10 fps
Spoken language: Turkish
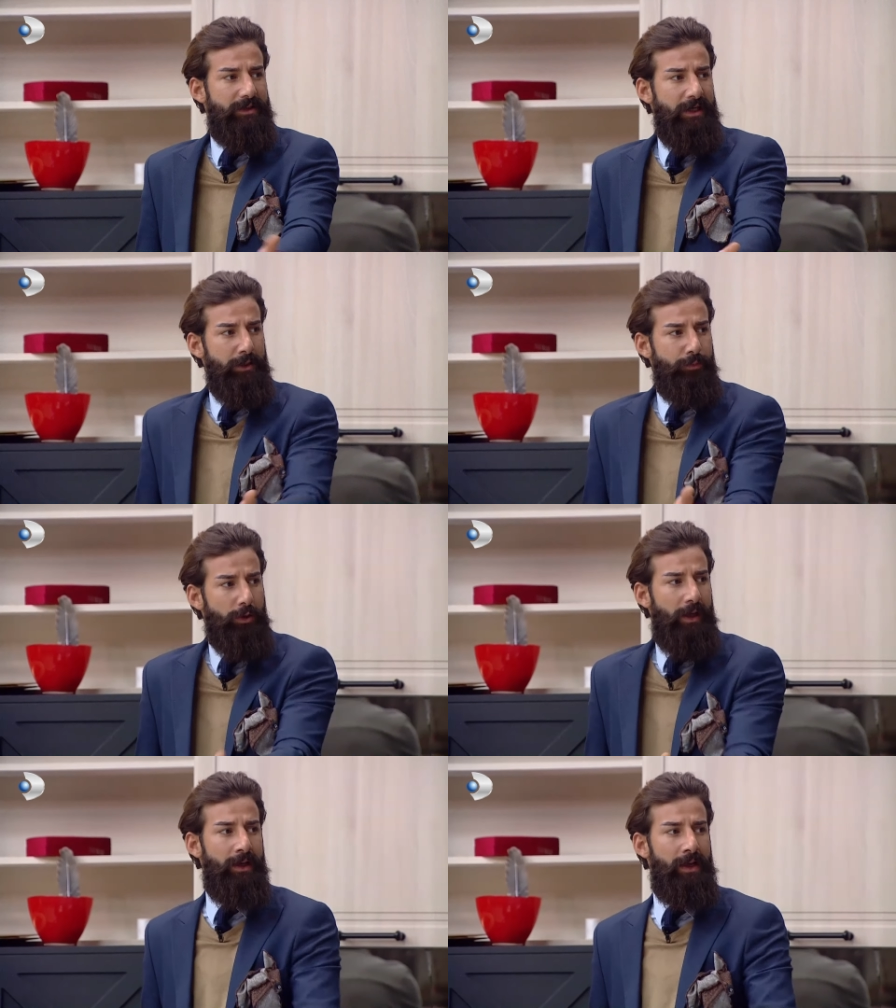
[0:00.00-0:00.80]
gelir
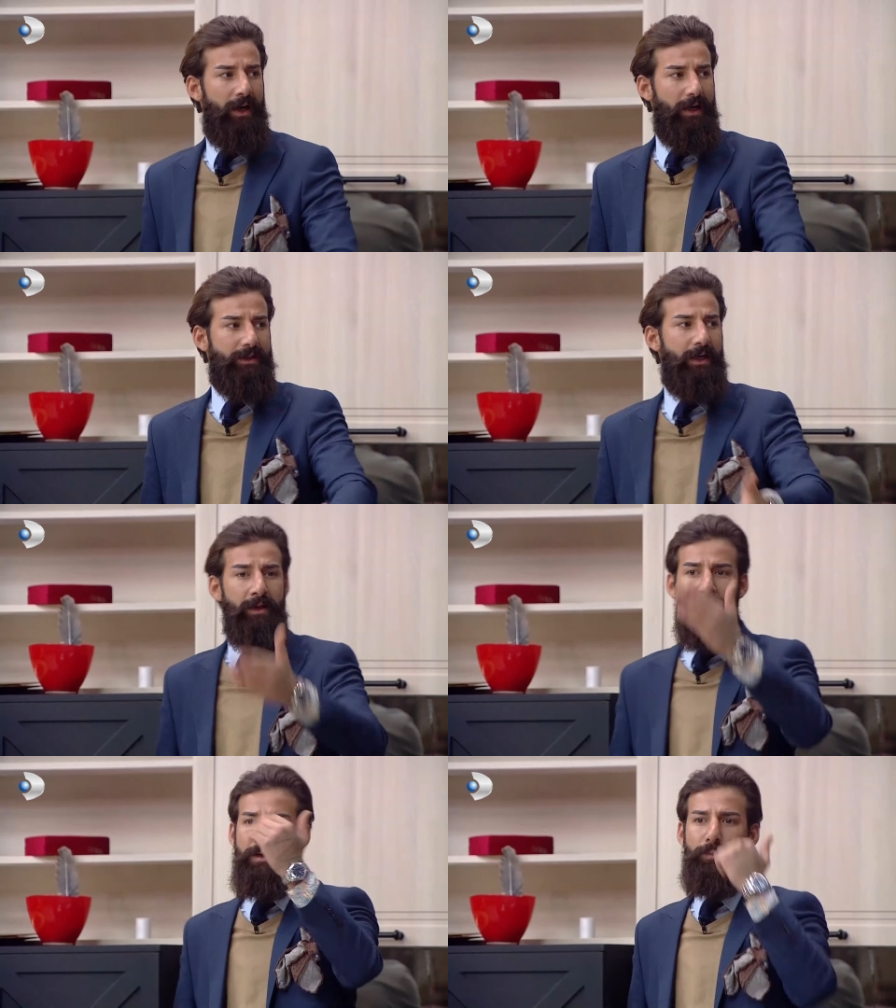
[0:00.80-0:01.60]
buraya hatta
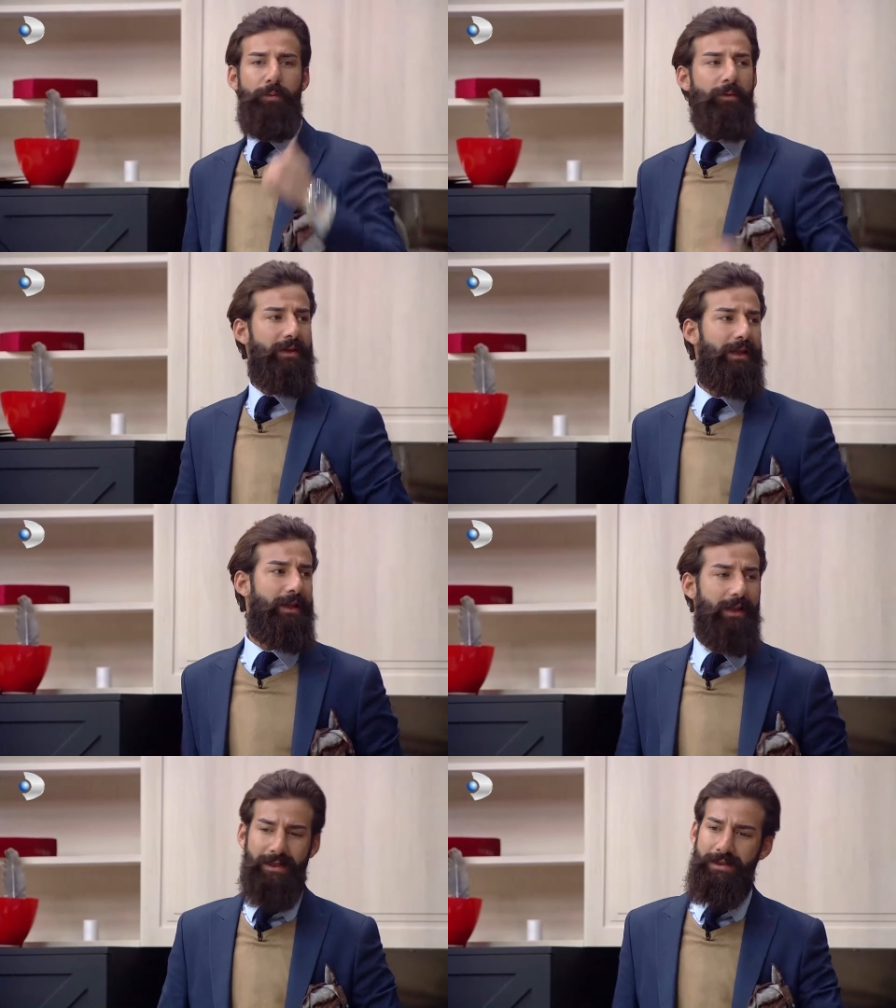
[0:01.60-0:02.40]
yapımı da
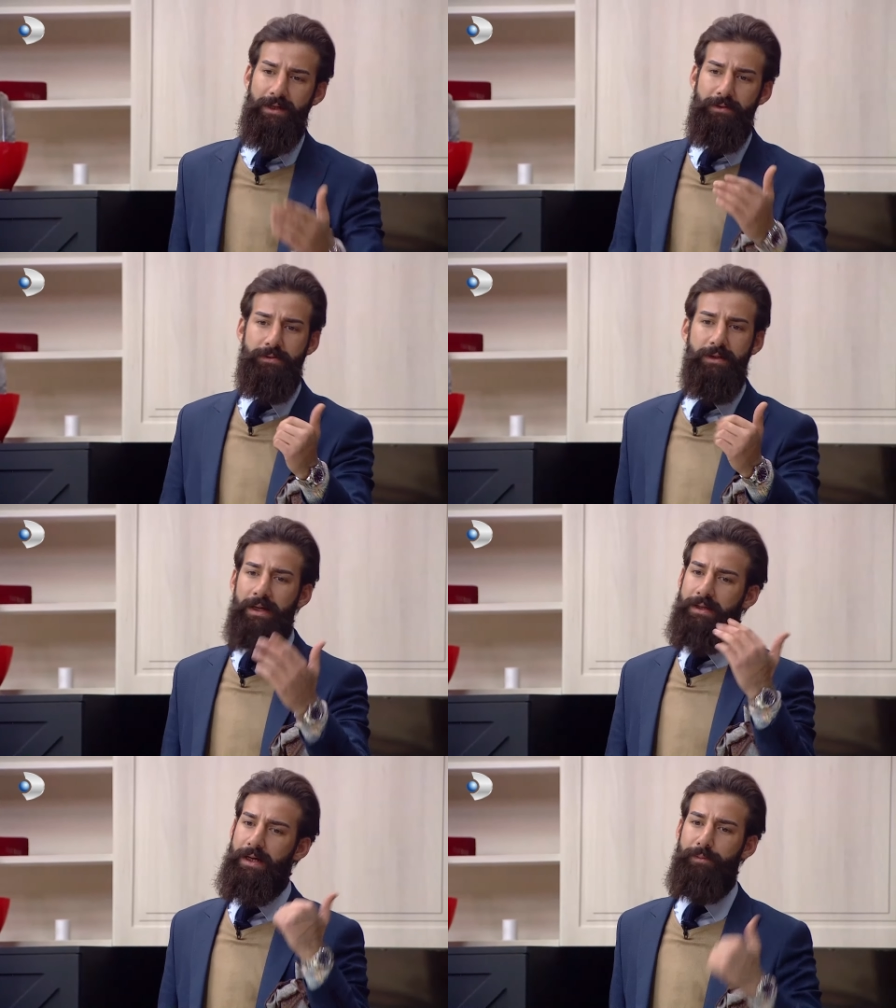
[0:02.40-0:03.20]
der, der- derdim ki
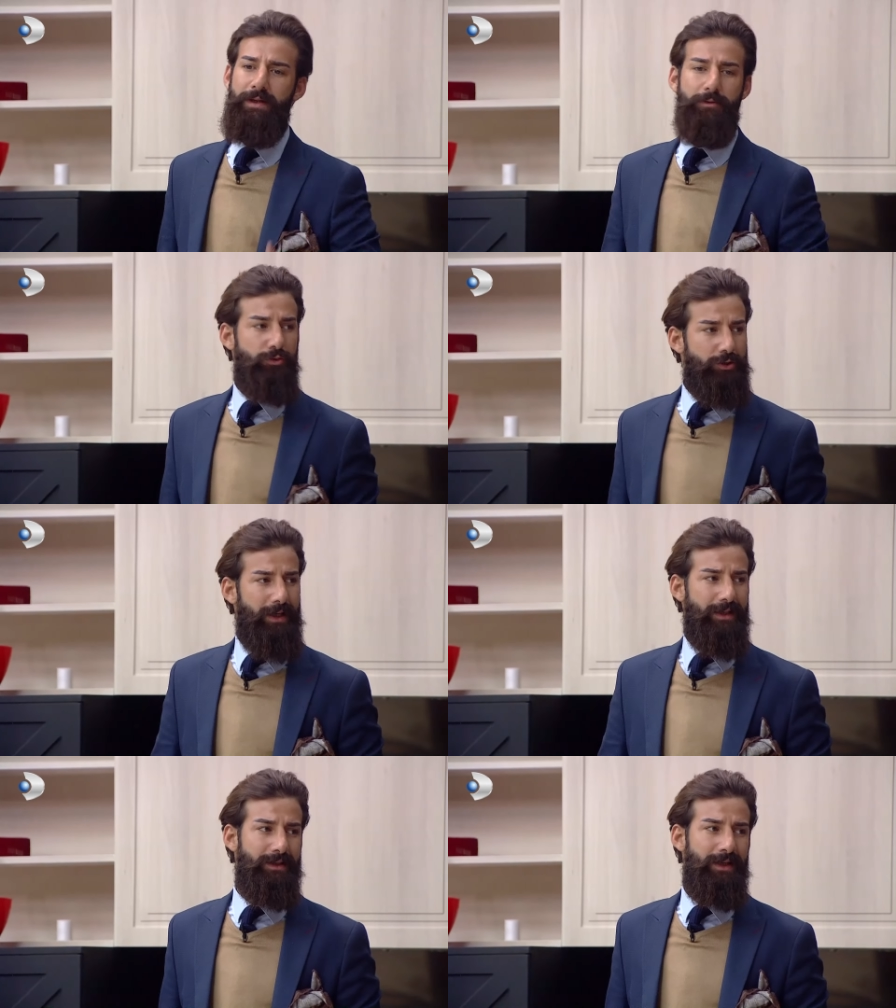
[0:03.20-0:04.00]
ya beni Tuğçe
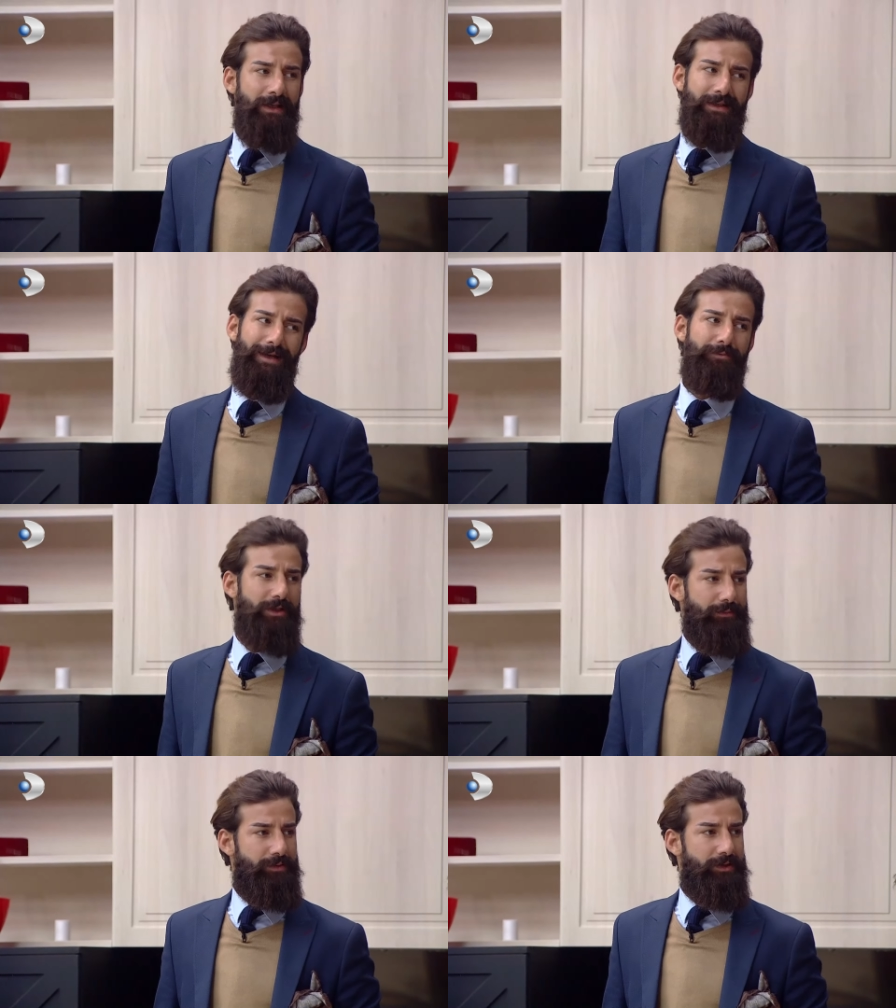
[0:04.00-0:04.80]
aradı
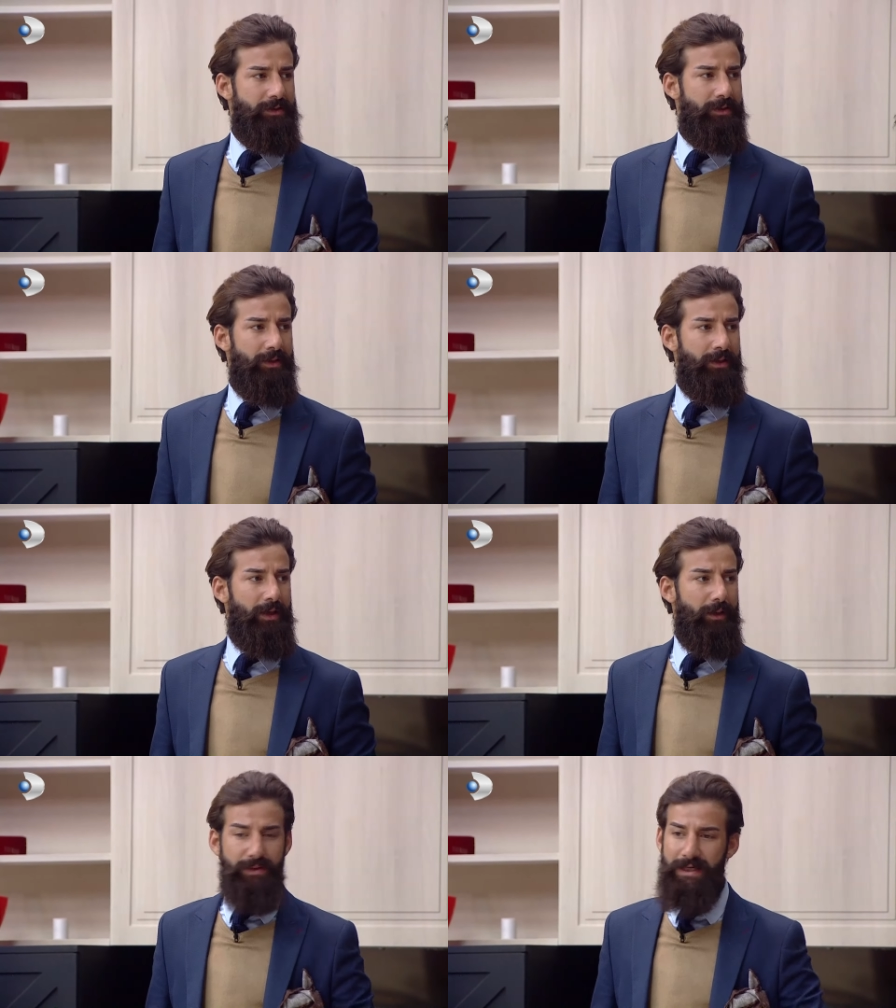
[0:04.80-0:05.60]
gelmeyecekmiş.
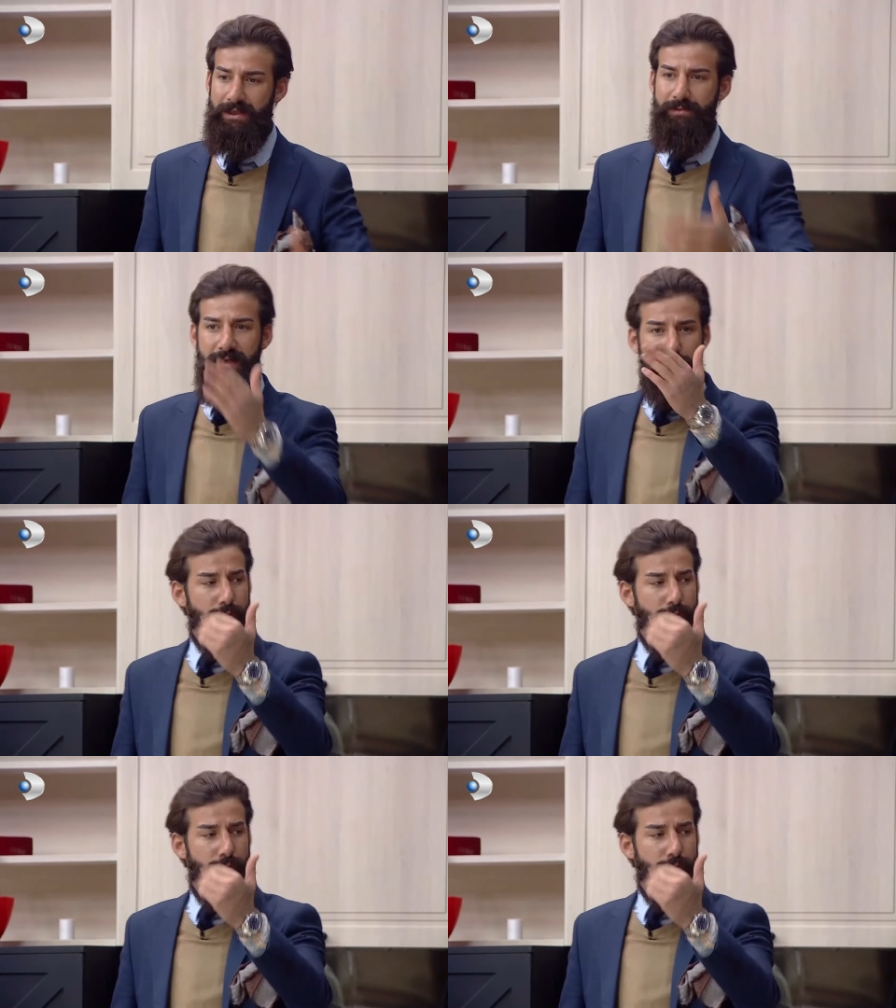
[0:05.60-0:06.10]
Ya bir geldim sen